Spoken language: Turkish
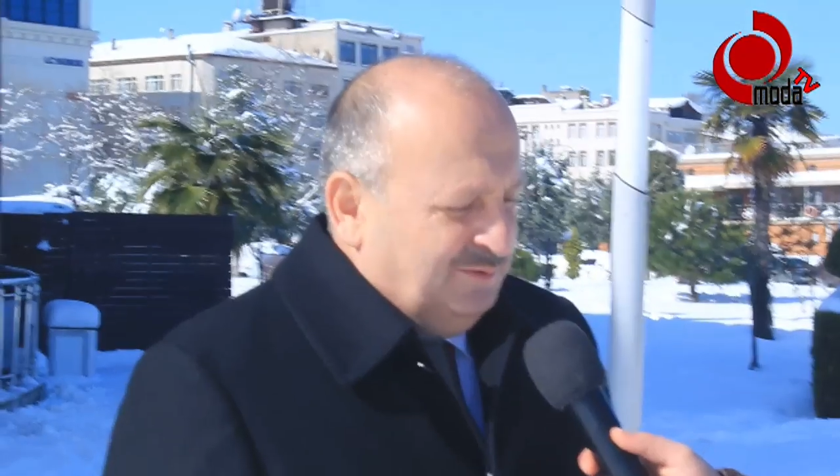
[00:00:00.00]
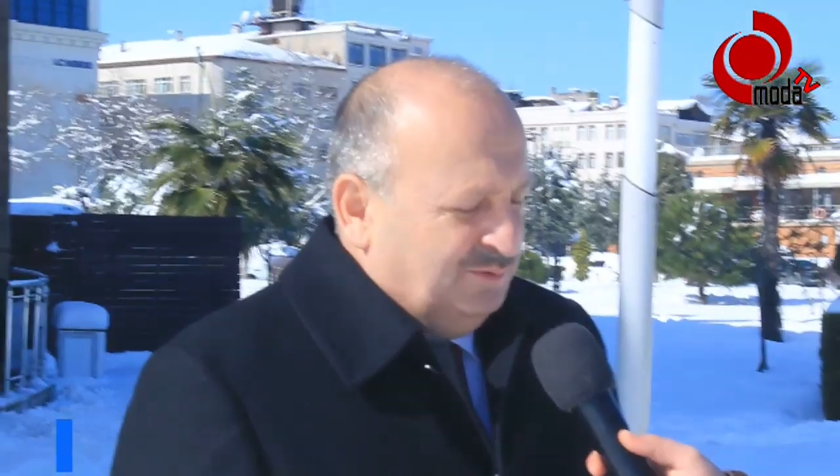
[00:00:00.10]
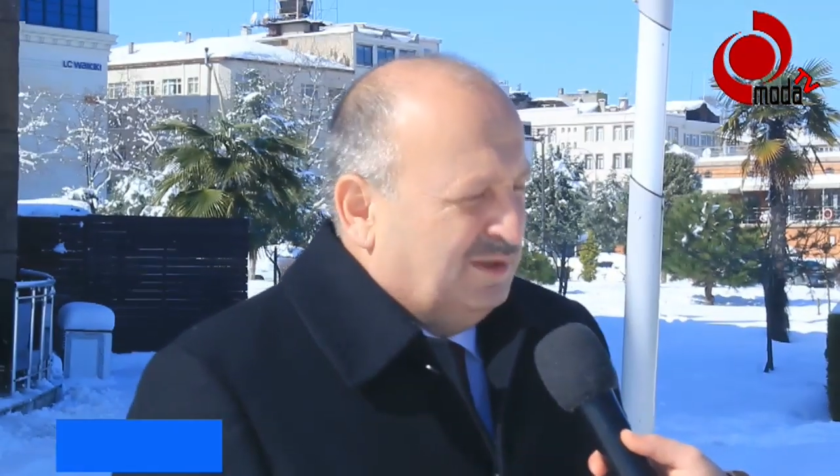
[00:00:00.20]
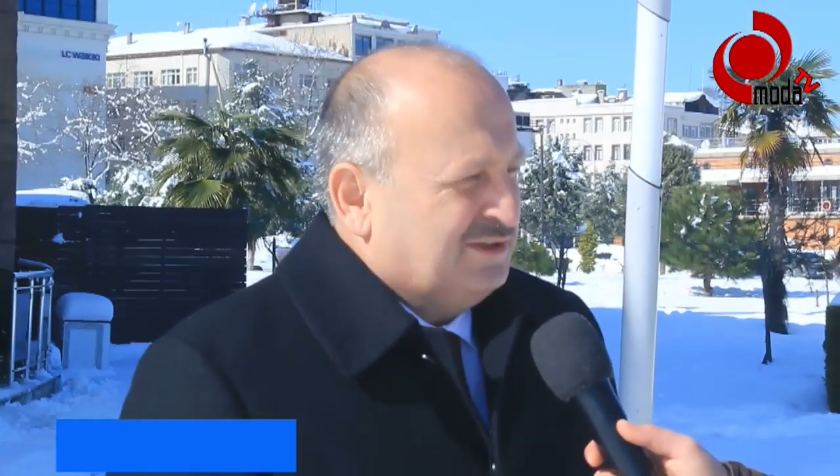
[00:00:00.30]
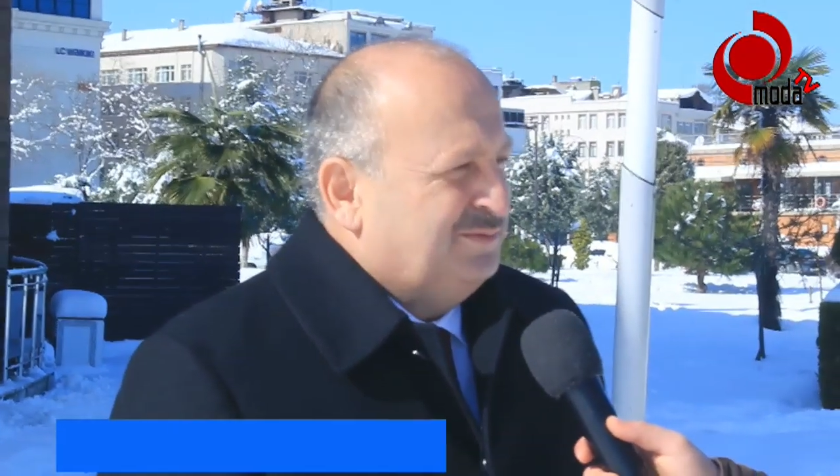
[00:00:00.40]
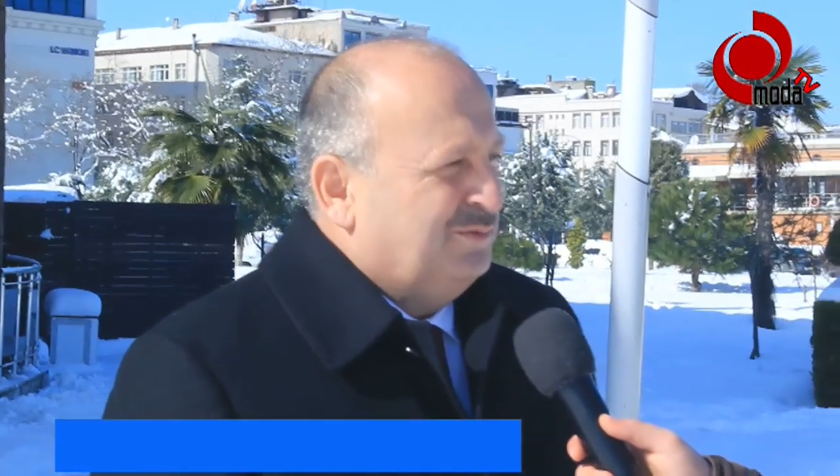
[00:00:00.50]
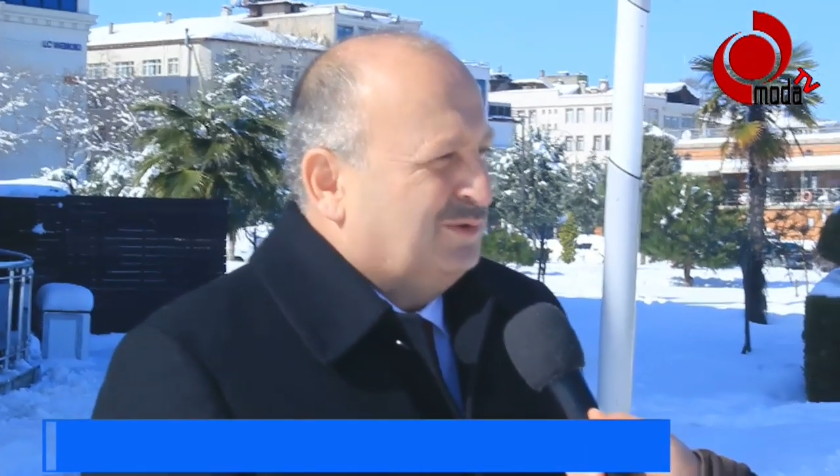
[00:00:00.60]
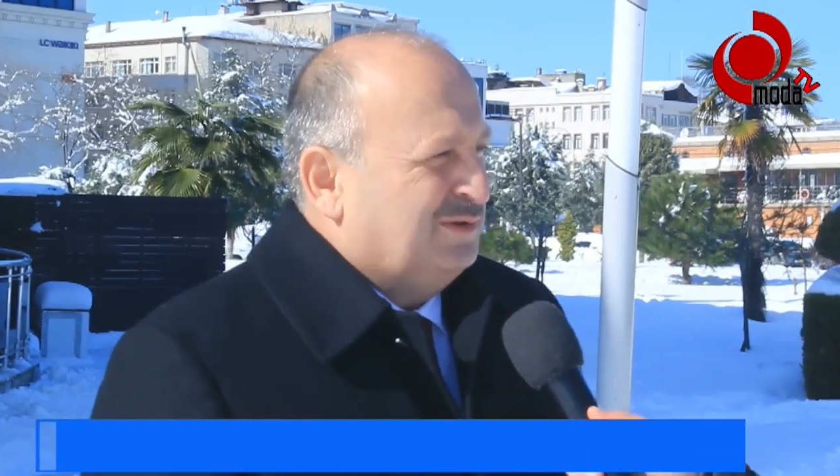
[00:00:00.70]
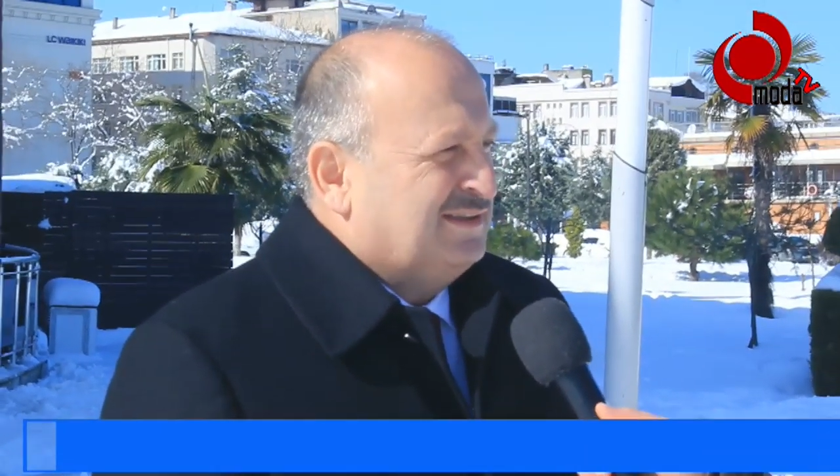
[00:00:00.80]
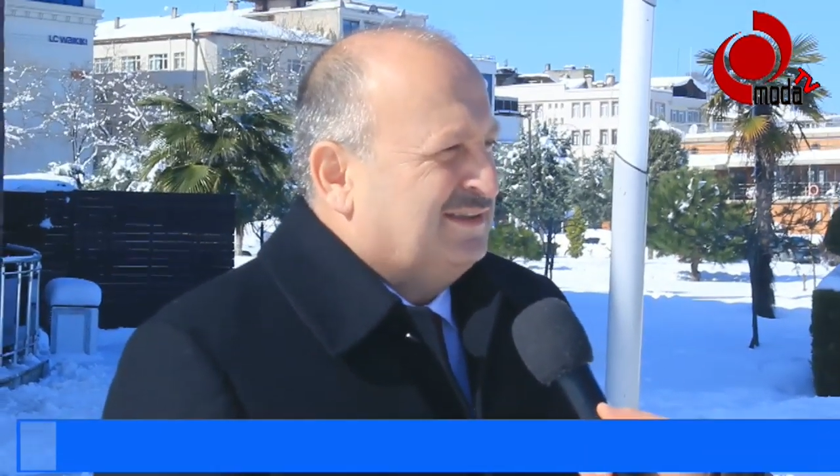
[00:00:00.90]
ulaşım
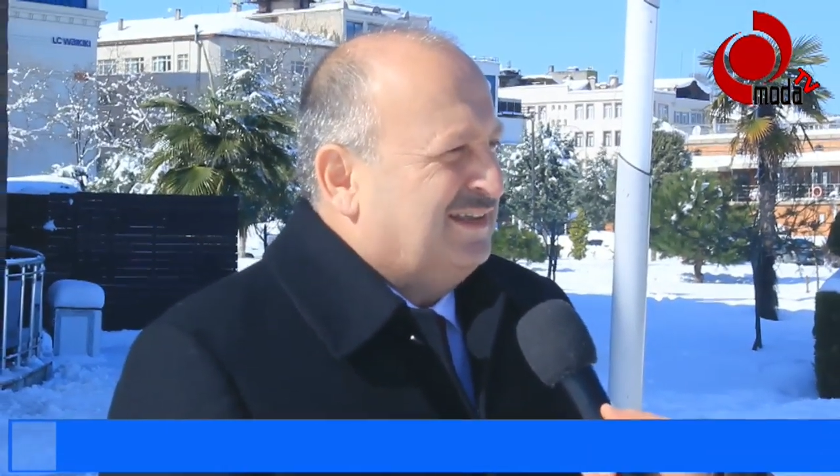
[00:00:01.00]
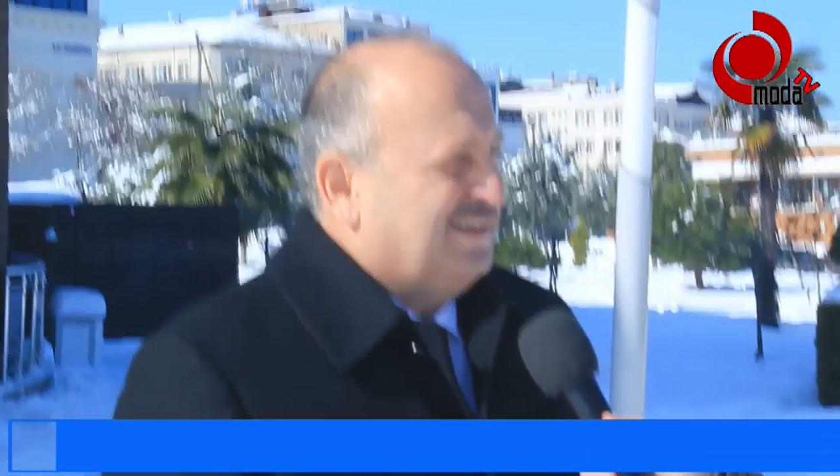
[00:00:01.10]
noktasındaki